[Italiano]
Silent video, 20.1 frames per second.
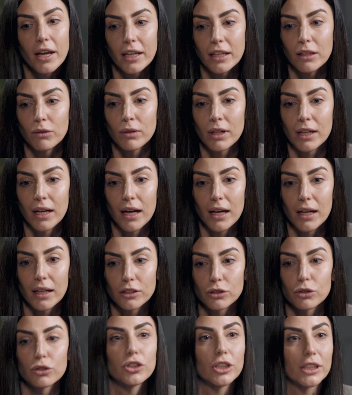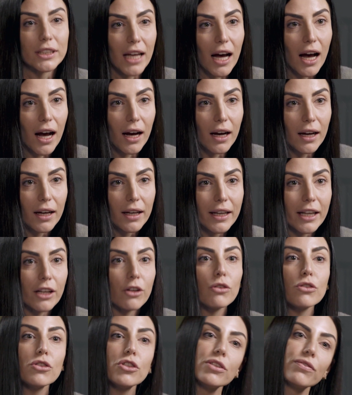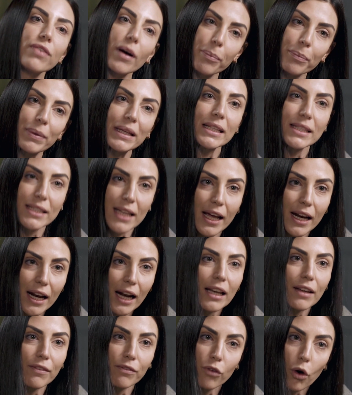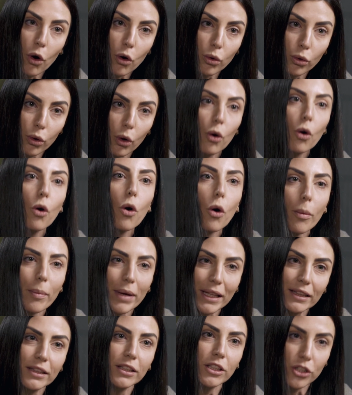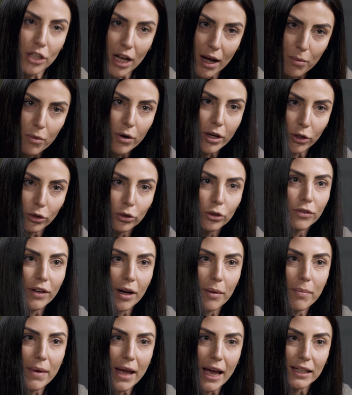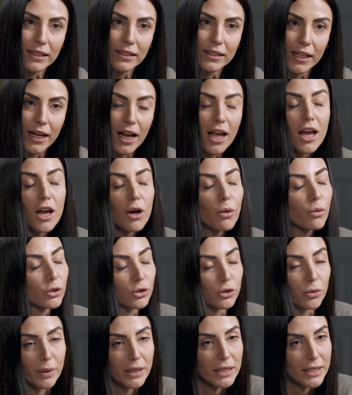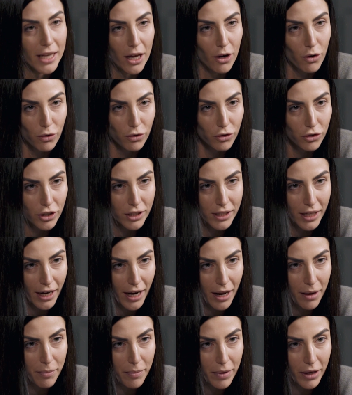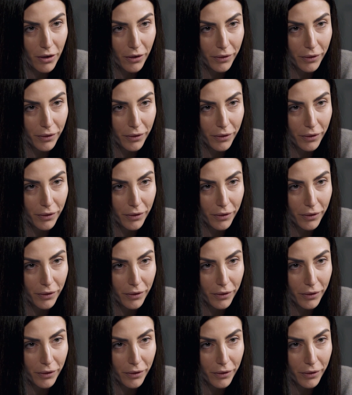in una società che non ci fa pensare all'involucro come diciamo che non dovrebbe essere, questo pensiero non ci sarebbe,